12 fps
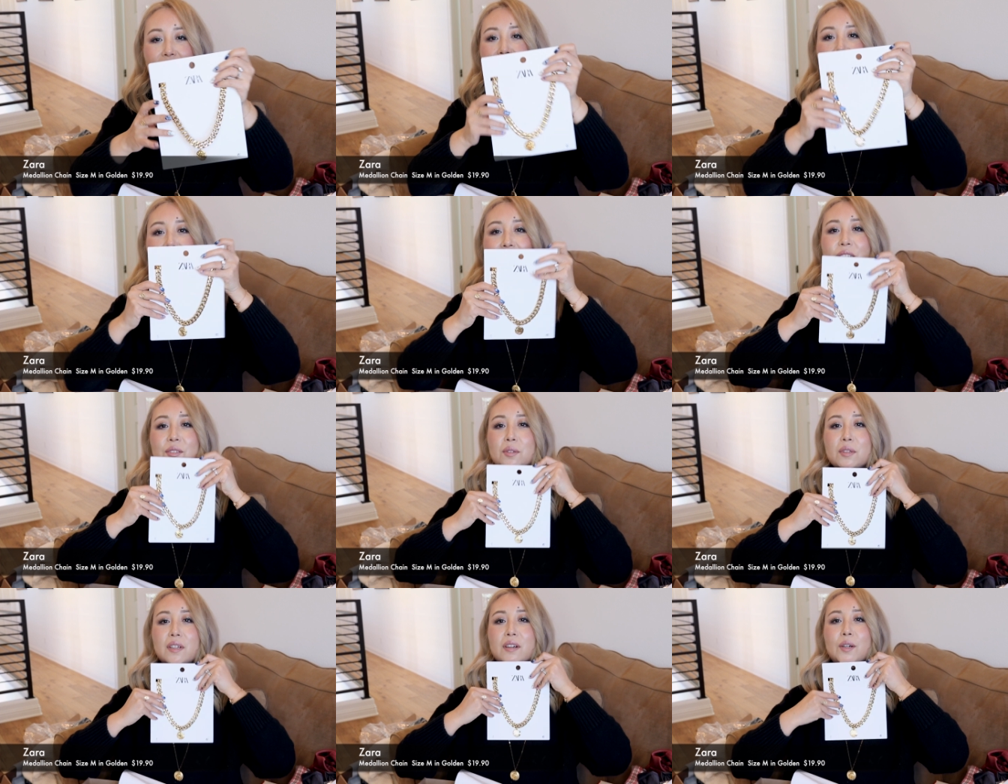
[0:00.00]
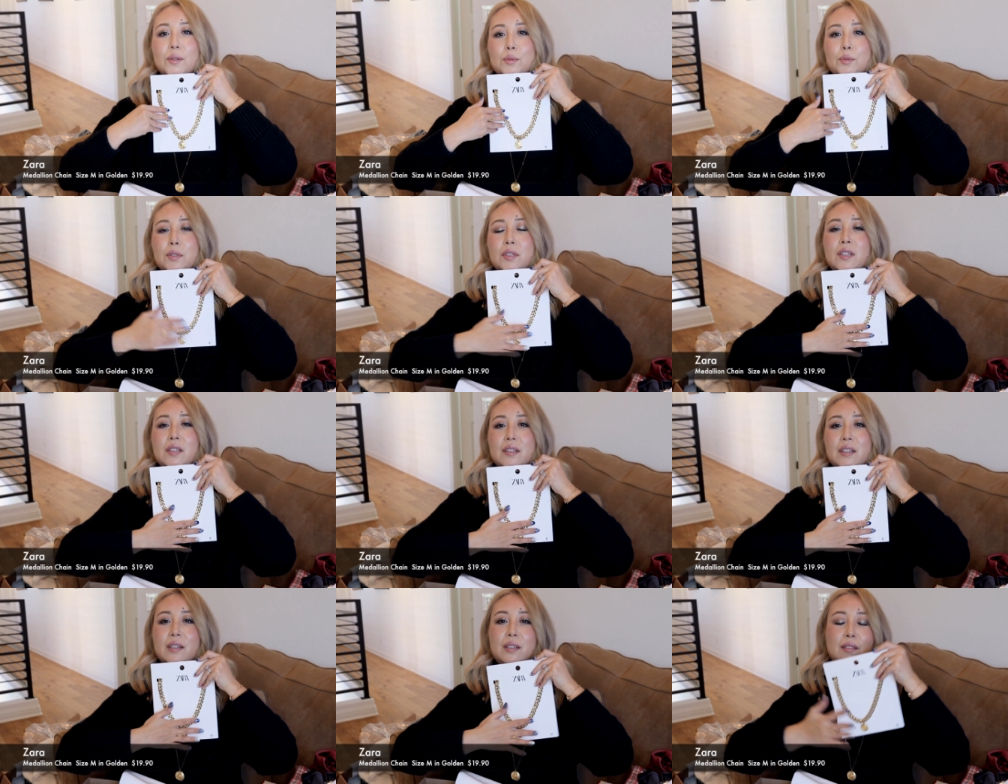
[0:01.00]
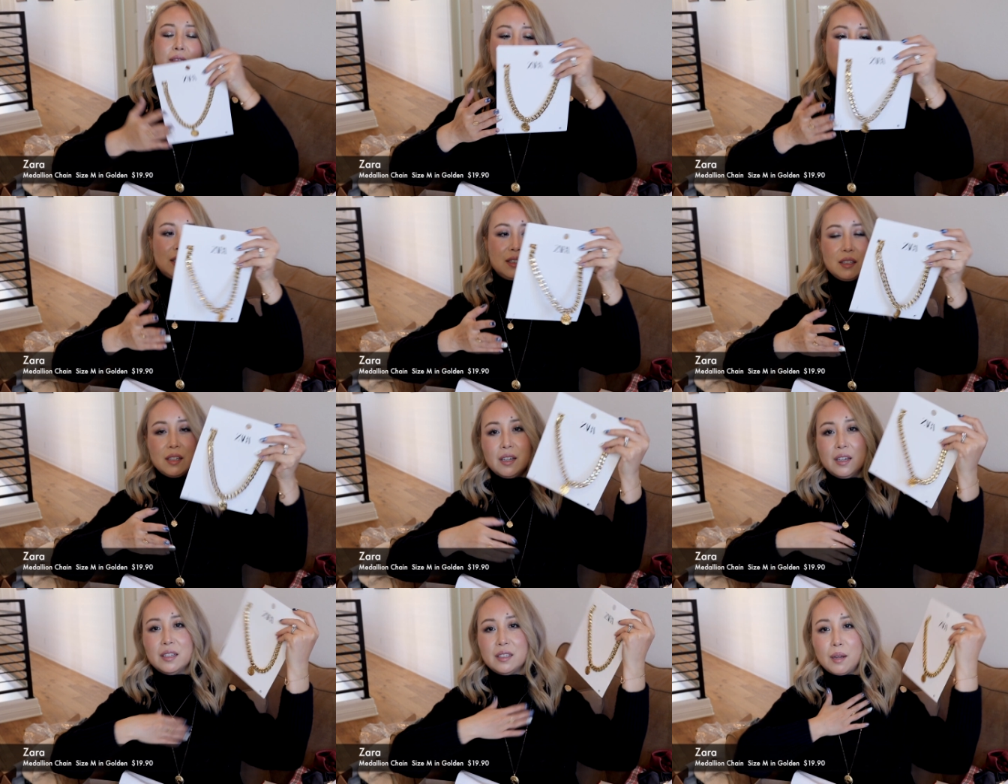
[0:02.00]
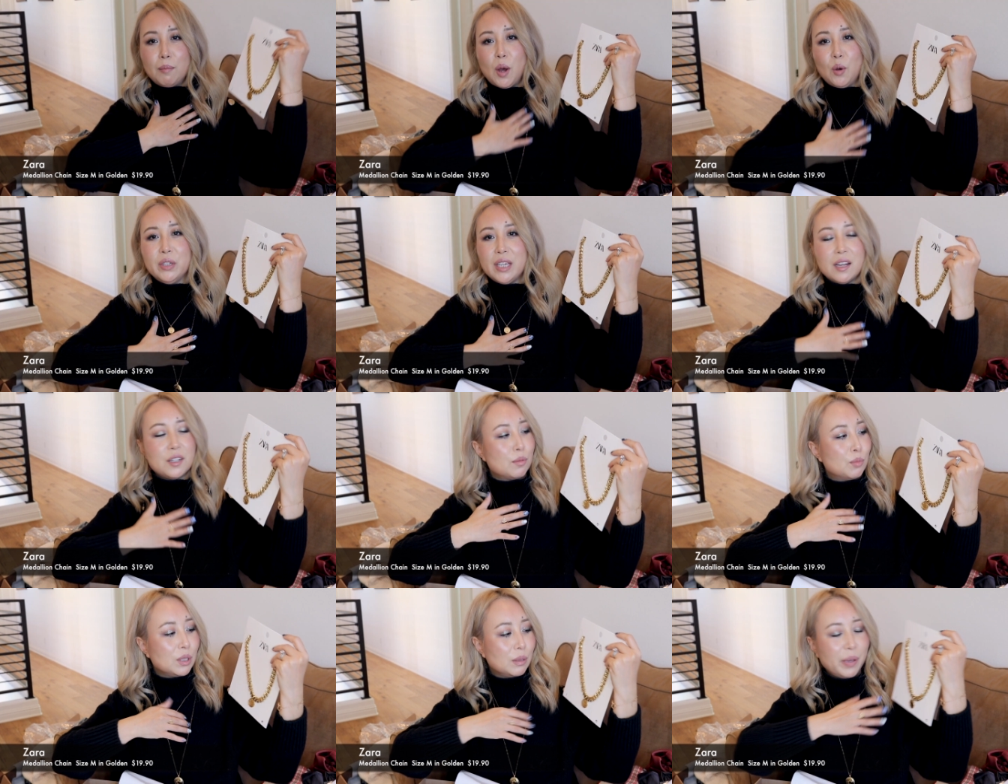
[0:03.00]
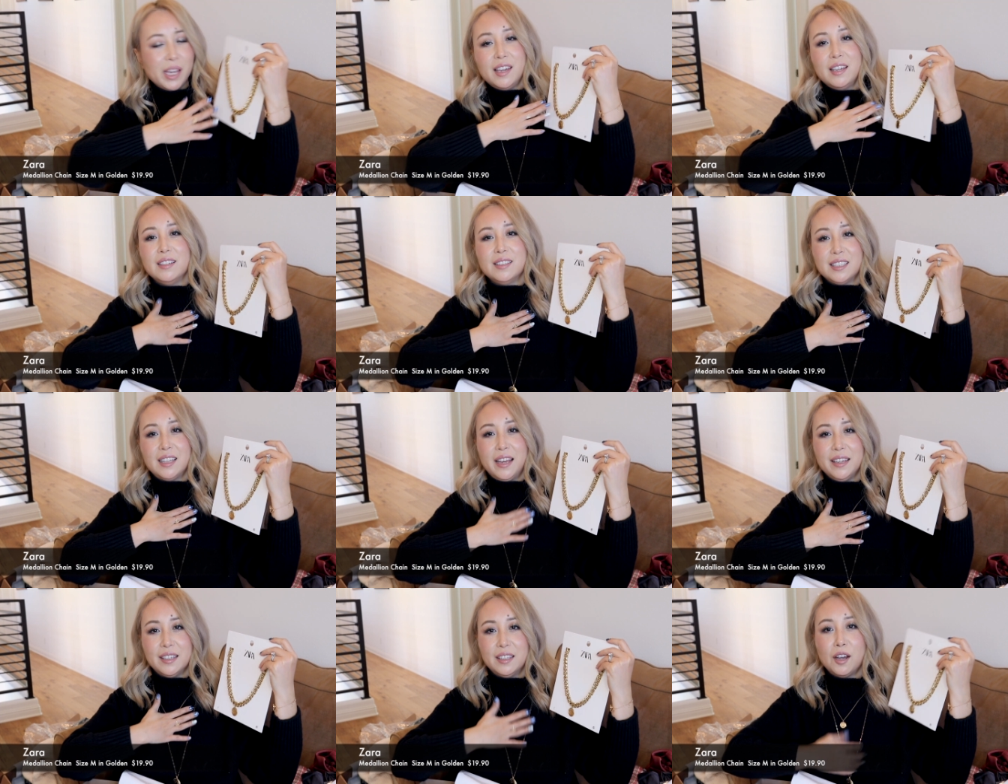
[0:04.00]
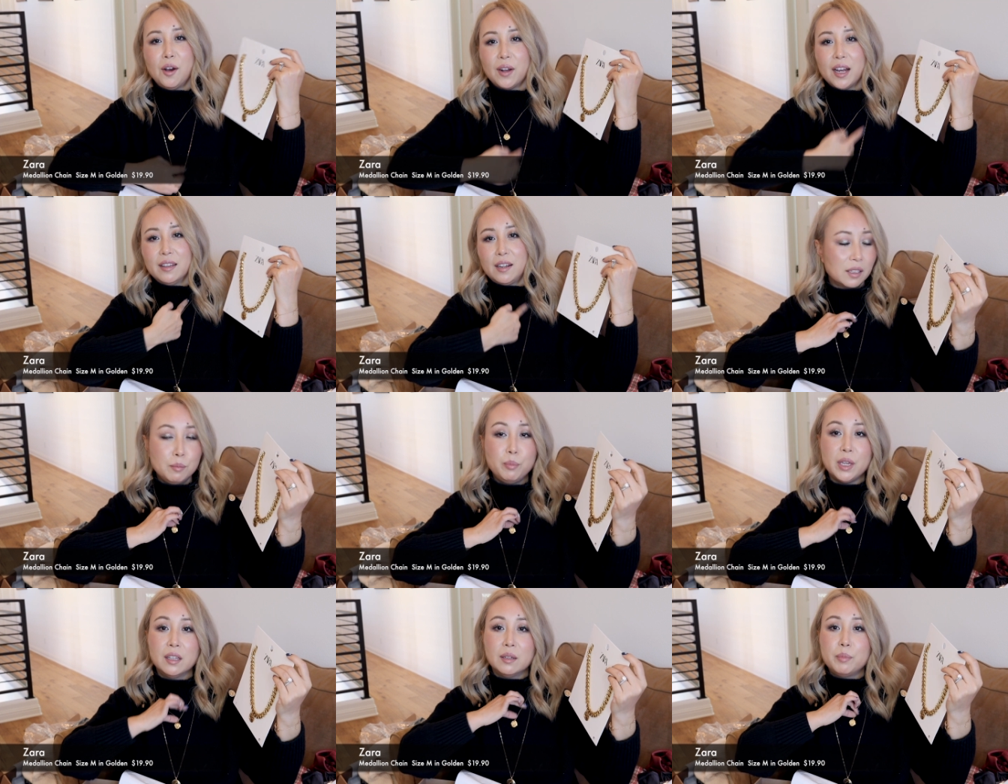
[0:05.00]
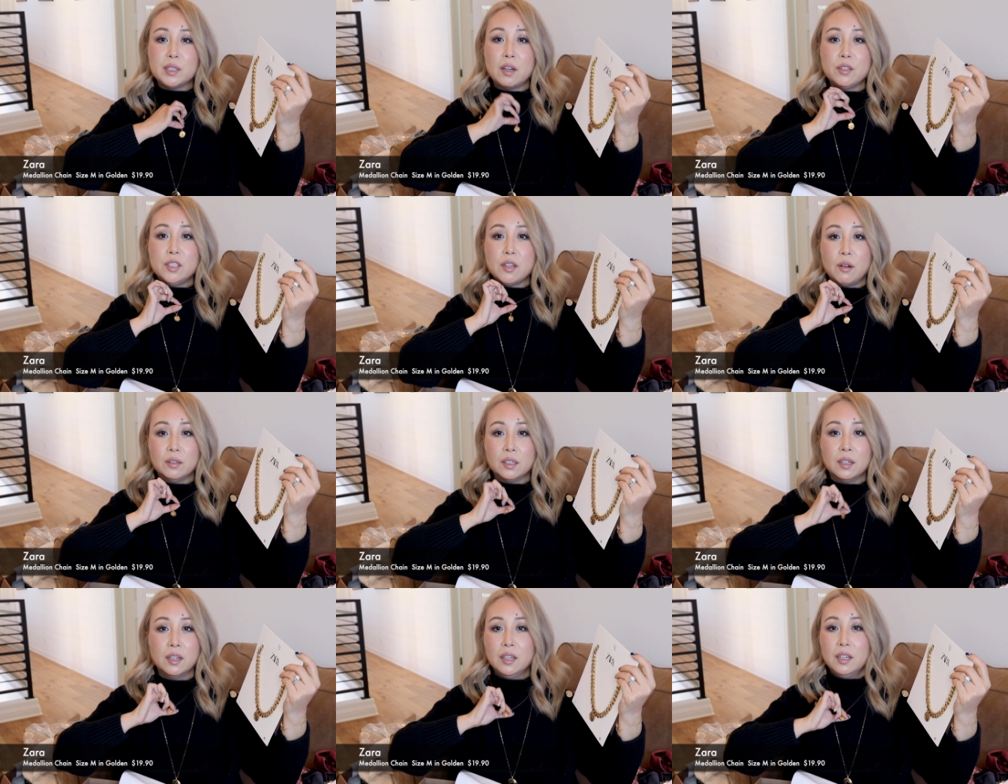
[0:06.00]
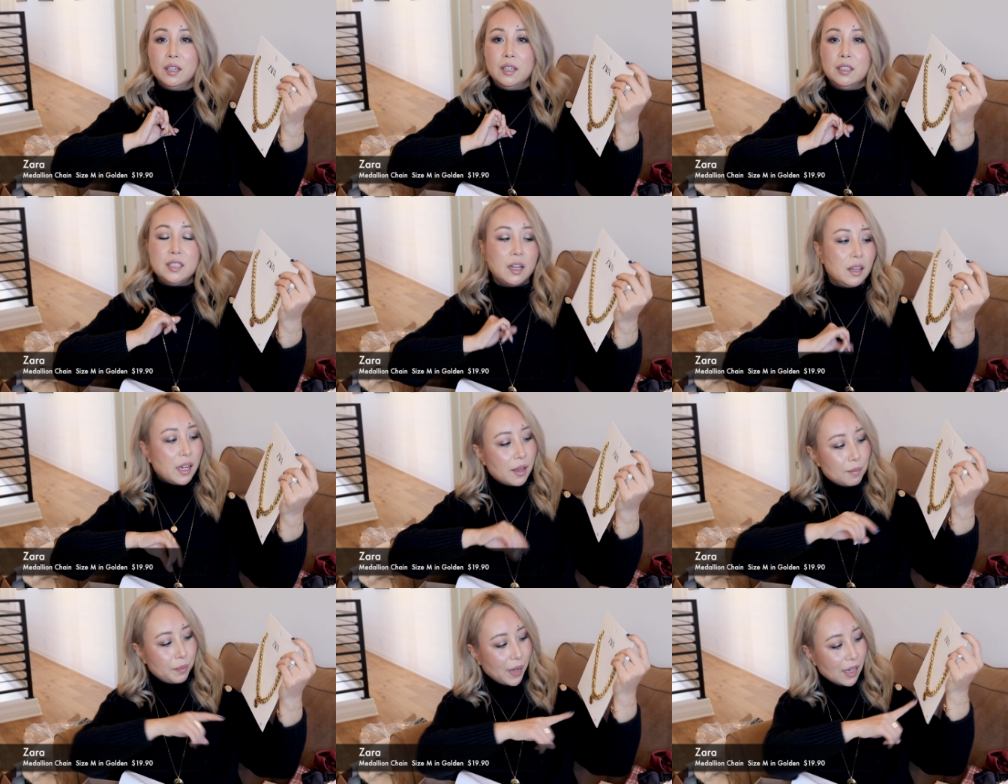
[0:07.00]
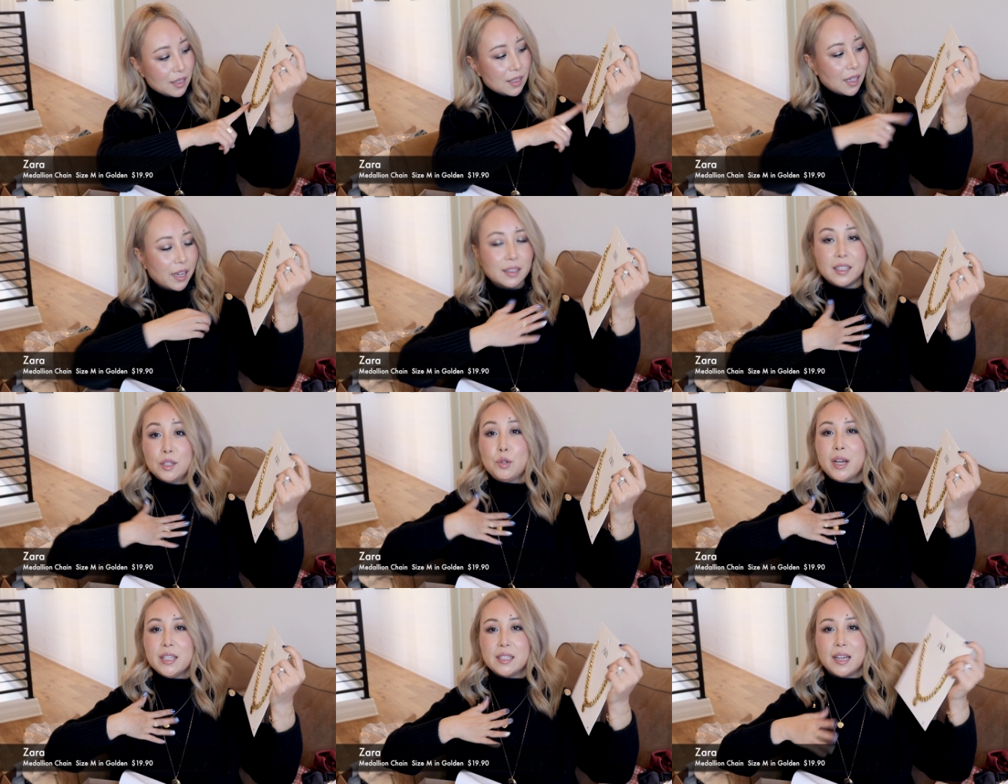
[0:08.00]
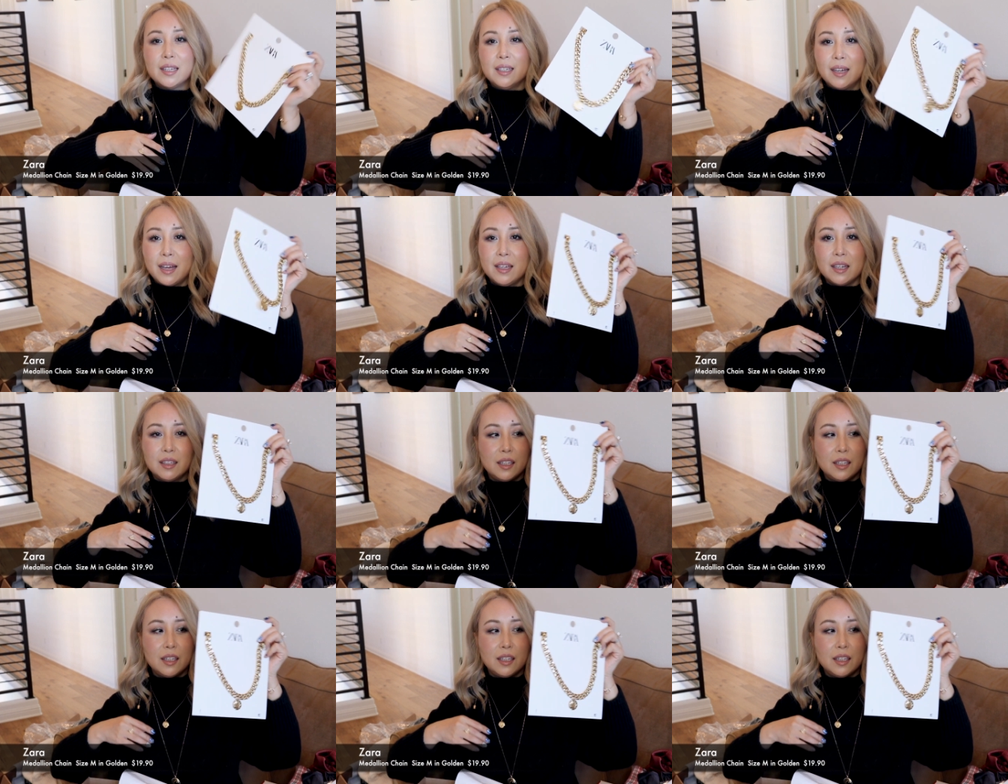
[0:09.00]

了，所以呢，我觉得跟一些像毛衣啊什么的配起来也挺好看的，跟别的比较小的。项链配起来叠穿一下，应该也